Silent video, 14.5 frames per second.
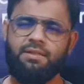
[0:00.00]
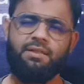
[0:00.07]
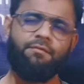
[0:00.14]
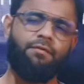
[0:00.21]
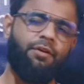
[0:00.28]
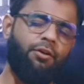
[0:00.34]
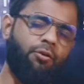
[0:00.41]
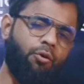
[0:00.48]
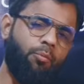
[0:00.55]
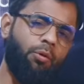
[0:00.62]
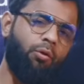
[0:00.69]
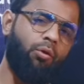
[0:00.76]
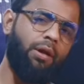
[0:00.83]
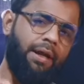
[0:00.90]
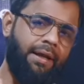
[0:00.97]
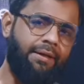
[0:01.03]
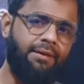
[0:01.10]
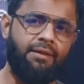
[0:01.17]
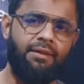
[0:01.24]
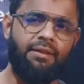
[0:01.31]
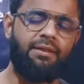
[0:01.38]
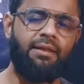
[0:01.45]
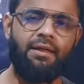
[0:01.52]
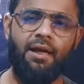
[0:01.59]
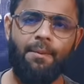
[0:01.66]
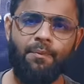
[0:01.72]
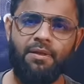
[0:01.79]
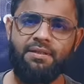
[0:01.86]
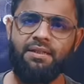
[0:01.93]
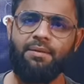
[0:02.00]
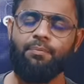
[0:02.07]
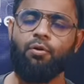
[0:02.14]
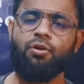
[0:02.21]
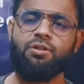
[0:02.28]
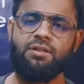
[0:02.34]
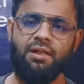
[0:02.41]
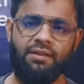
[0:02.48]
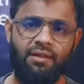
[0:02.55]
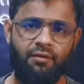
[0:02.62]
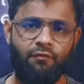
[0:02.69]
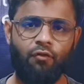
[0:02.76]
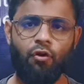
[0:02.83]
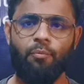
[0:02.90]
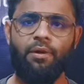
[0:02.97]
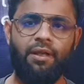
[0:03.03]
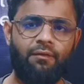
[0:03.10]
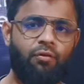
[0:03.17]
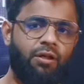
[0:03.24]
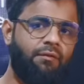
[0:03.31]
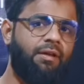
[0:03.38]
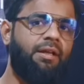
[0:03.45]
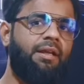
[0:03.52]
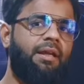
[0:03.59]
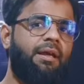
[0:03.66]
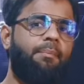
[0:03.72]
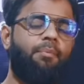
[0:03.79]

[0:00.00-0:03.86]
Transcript: इस वीडियो को बिल्कुल एंड तक देखिएगा आपके लिए बहुत ज़्यादा इन्फॉर्मेटिव होने वाली है